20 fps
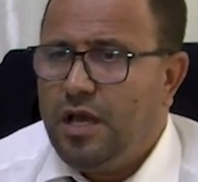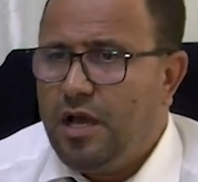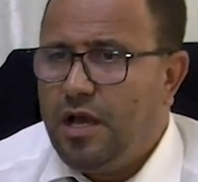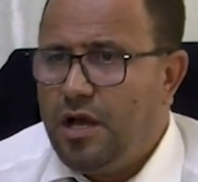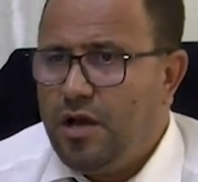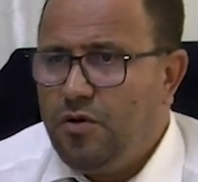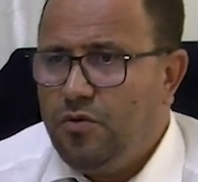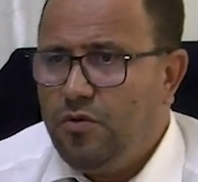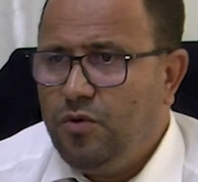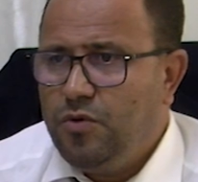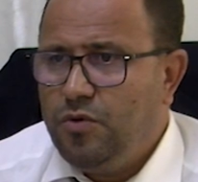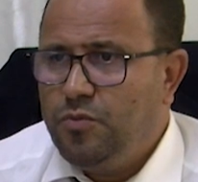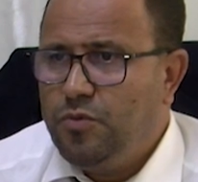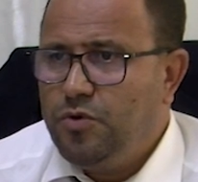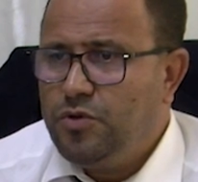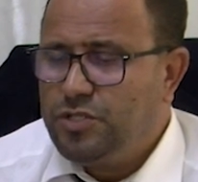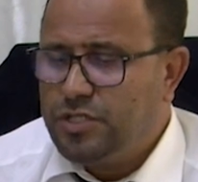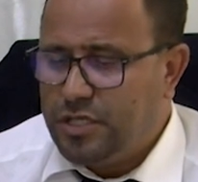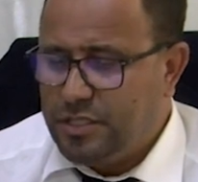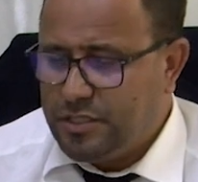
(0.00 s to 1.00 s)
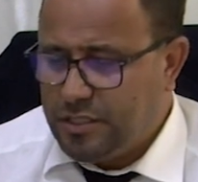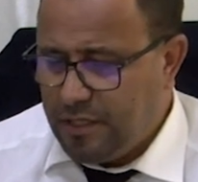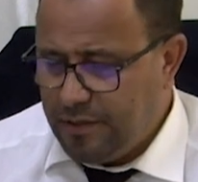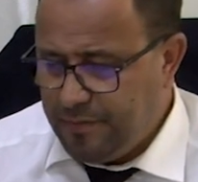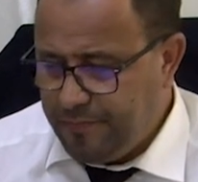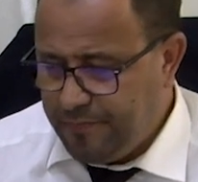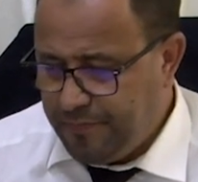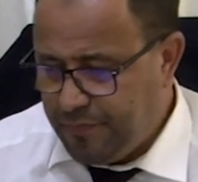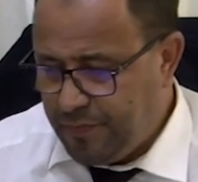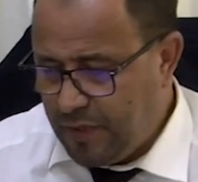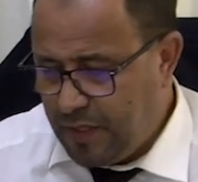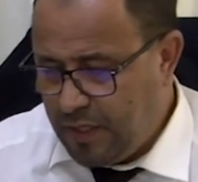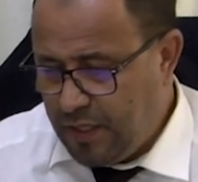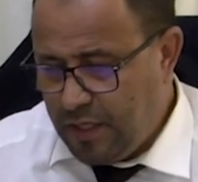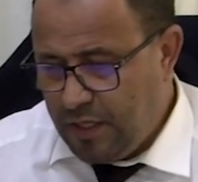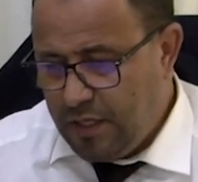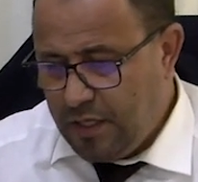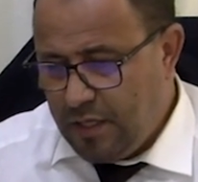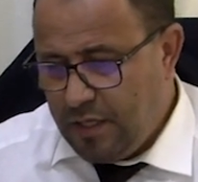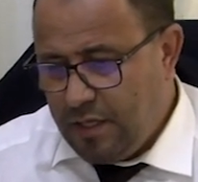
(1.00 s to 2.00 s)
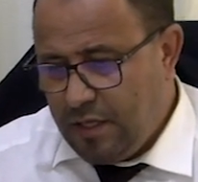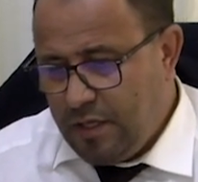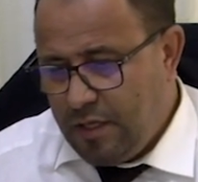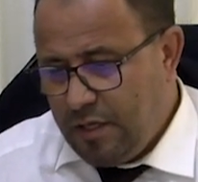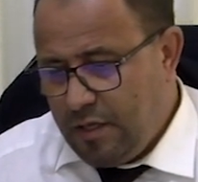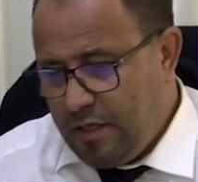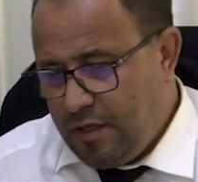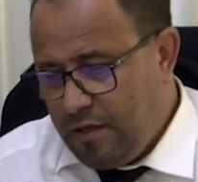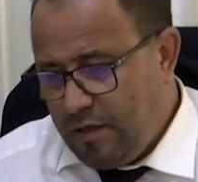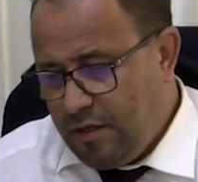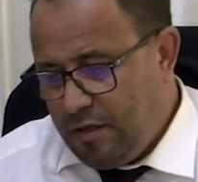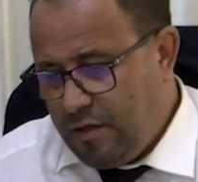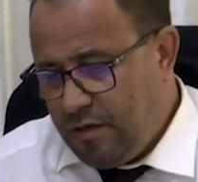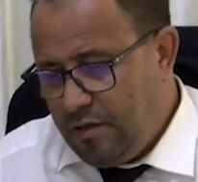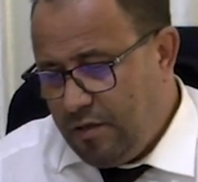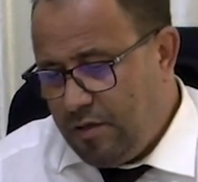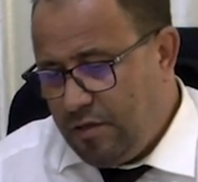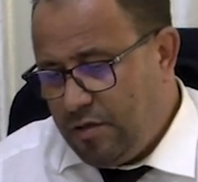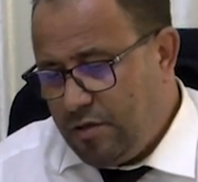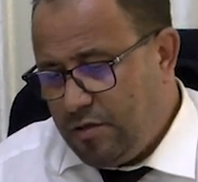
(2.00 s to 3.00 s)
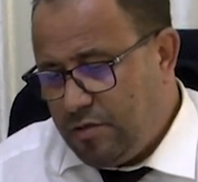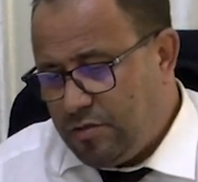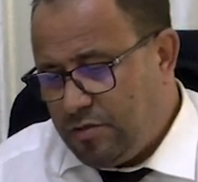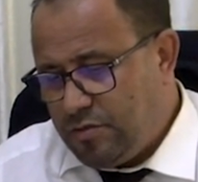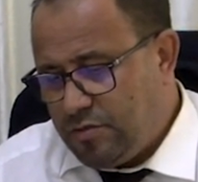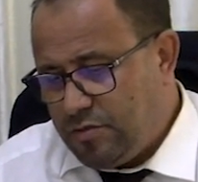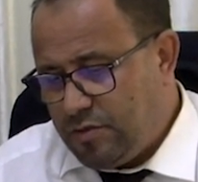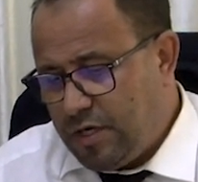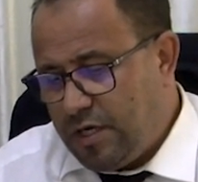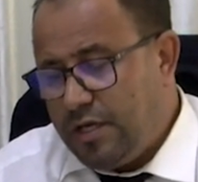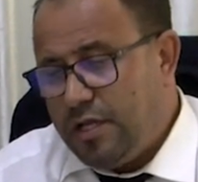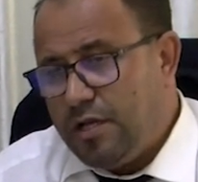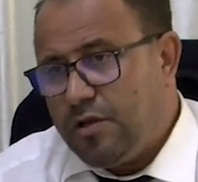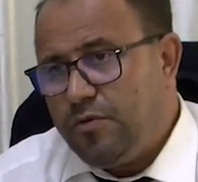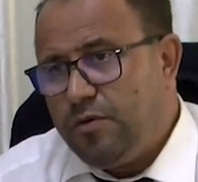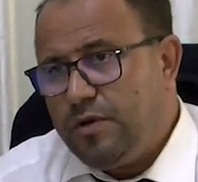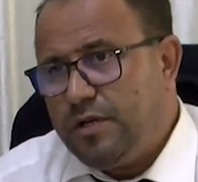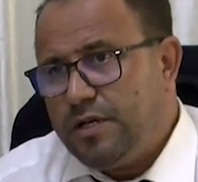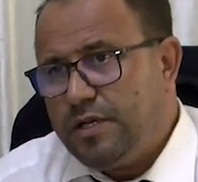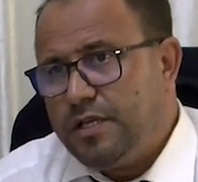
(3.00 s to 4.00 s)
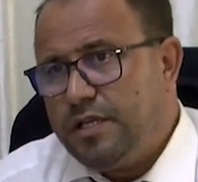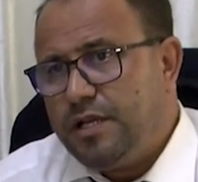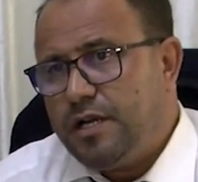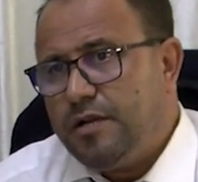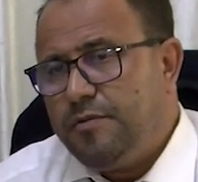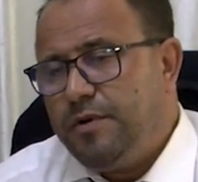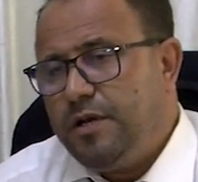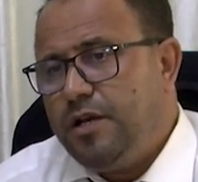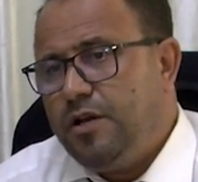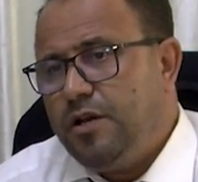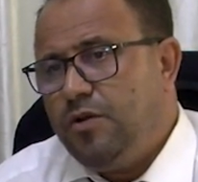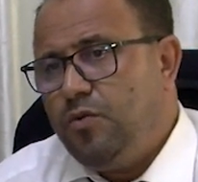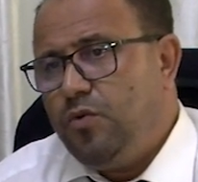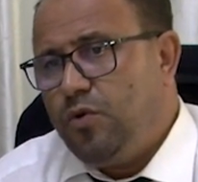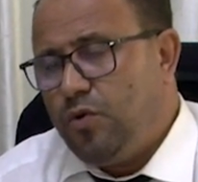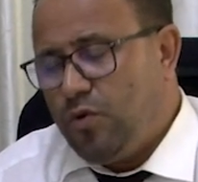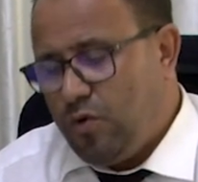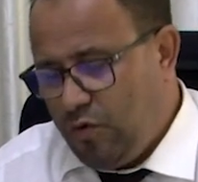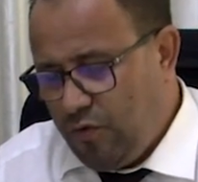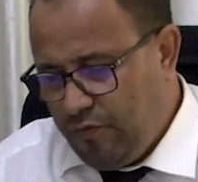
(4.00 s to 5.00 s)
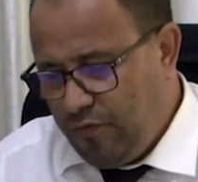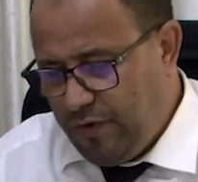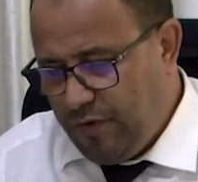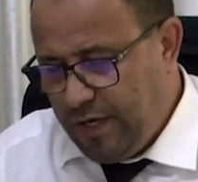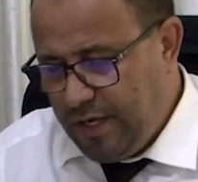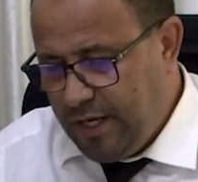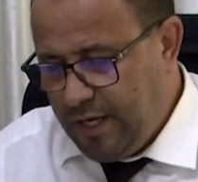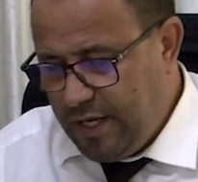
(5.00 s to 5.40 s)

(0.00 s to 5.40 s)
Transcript: أو المنجزة آه، شكرا للإخوان الكرام على الوقوف على